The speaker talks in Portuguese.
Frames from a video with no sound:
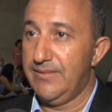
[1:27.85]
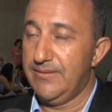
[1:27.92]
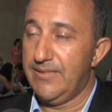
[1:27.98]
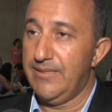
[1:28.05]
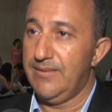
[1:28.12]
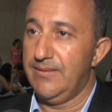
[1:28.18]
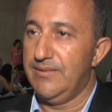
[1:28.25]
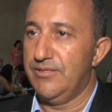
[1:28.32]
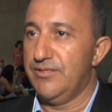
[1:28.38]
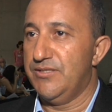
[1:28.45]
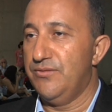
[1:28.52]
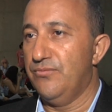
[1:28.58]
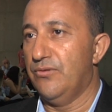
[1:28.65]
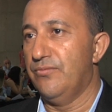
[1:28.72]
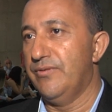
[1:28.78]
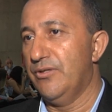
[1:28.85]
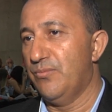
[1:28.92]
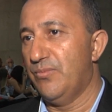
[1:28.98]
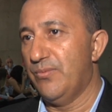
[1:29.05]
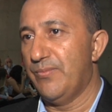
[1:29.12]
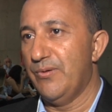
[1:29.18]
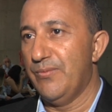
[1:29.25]
que têm, que já
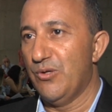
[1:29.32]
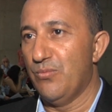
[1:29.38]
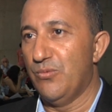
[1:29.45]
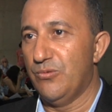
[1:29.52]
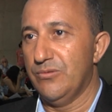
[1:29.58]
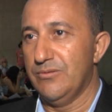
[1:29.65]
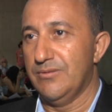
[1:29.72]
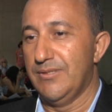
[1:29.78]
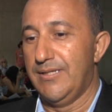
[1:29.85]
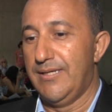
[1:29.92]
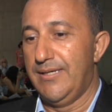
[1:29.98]
desenvolveram para o primeiro mundo